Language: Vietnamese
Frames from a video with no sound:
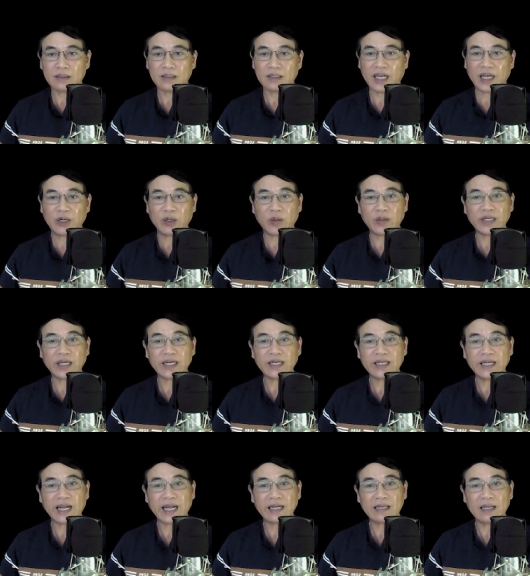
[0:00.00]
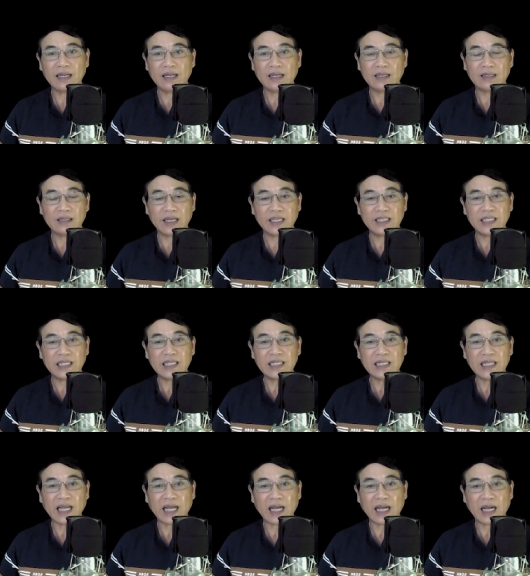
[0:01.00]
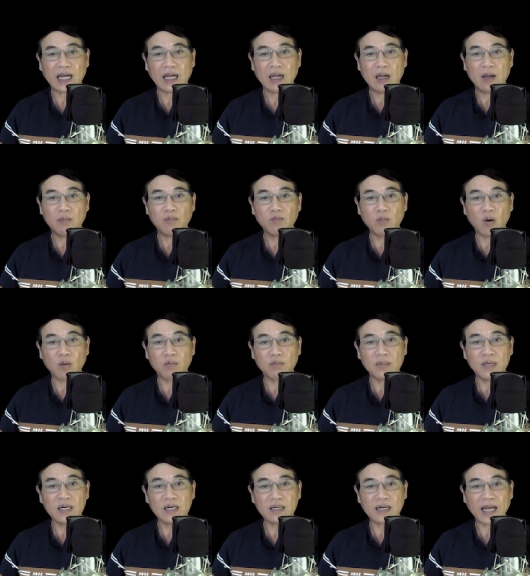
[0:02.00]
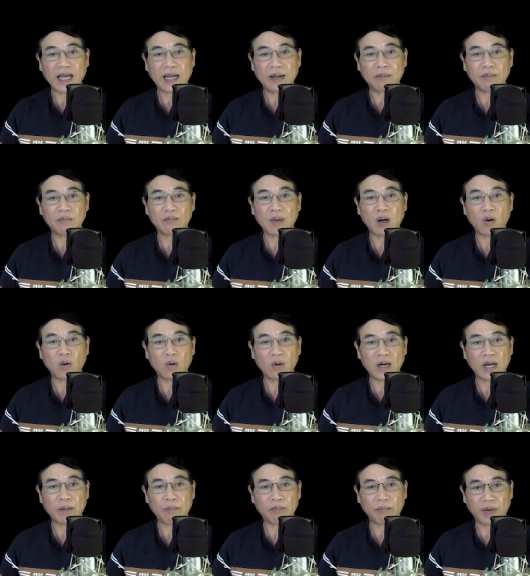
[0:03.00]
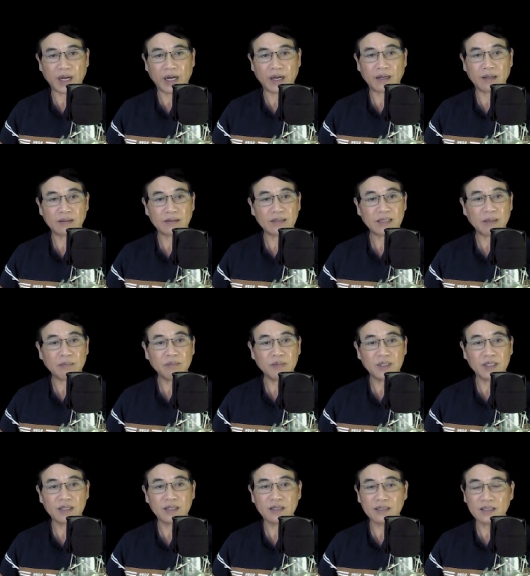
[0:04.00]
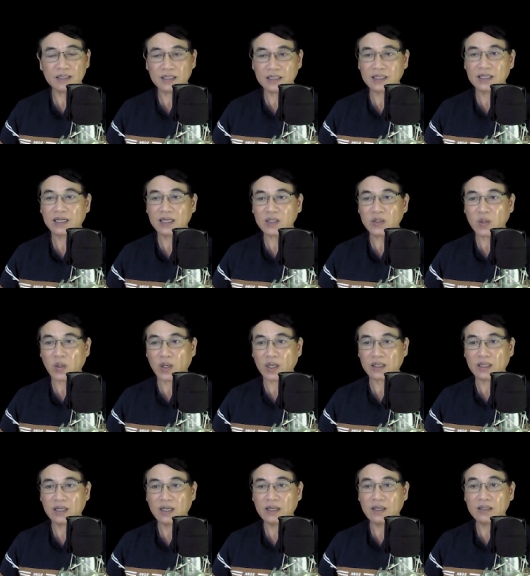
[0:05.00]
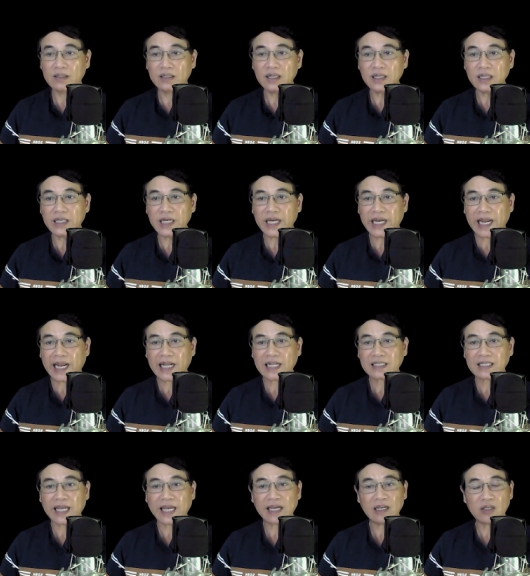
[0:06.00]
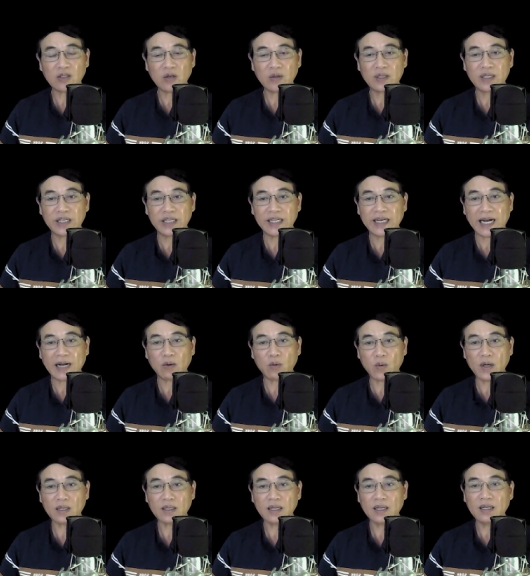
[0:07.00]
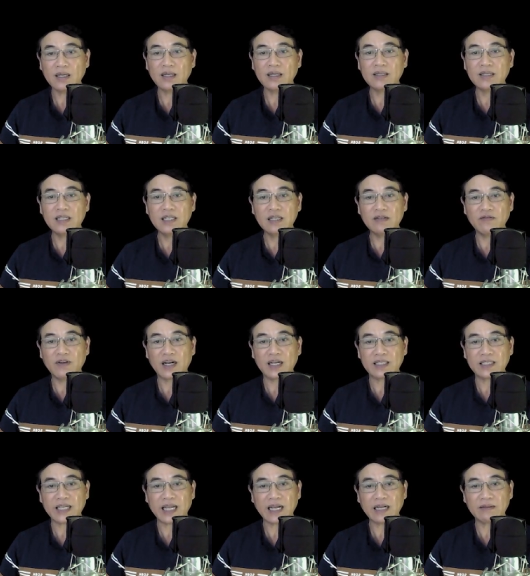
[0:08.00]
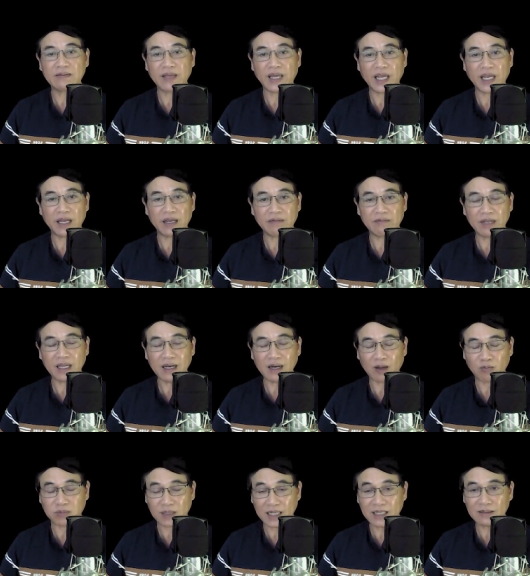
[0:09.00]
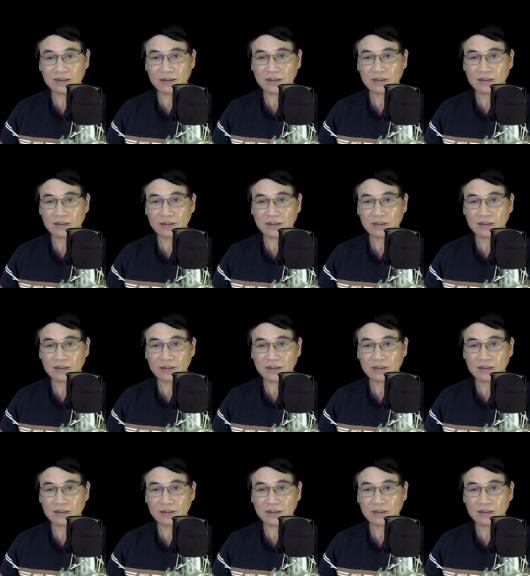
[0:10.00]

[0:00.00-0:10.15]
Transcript: Hay nói cách khác thì chính là một bước làm màu làm mè, tắm rửa sửa soạn trước khi an táng cho người đã khuất, đưa phần xác về với lòng đất.